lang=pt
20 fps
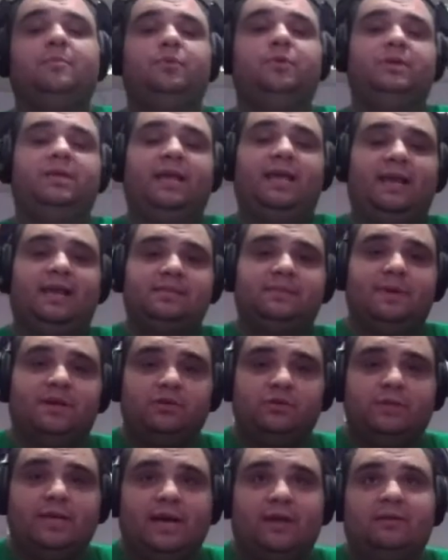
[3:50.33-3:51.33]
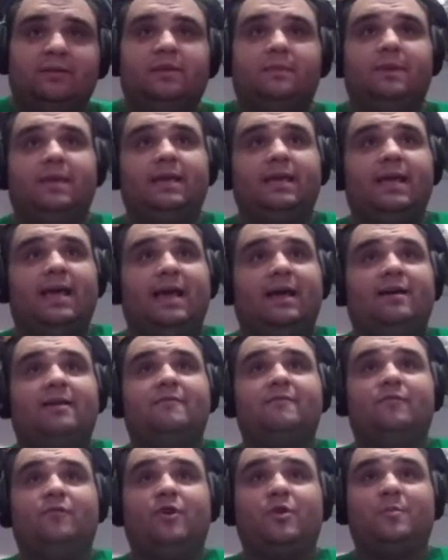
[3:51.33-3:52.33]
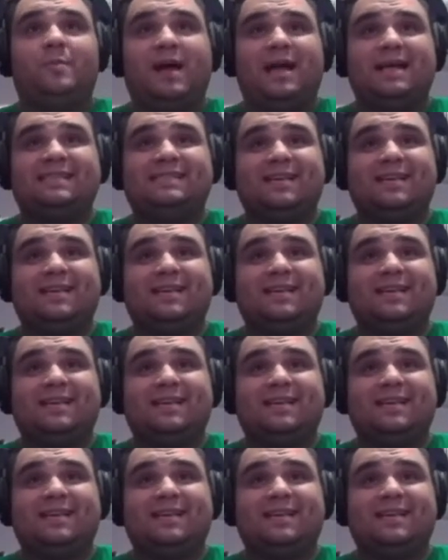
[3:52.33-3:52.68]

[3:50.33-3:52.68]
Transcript: porque elas me ajudaram também a formar